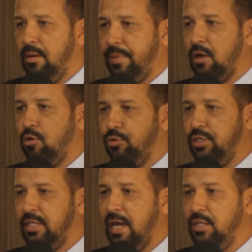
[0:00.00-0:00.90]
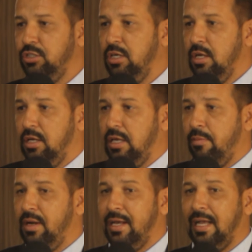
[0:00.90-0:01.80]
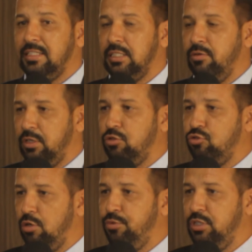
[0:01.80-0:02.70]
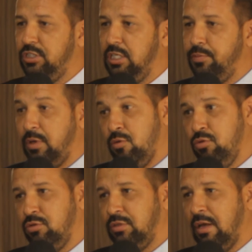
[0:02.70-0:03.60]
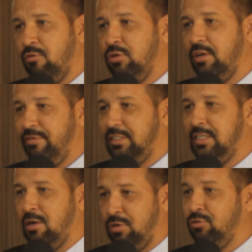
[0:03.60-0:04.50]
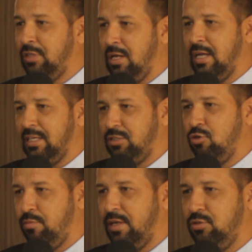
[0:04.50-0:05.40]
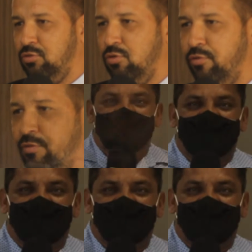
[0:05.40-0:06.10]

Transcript: para a comunidade e é uma ligação entre os dois municípios, que é o único, tá a única vicinal que não tem ligação com o Brasil Novo.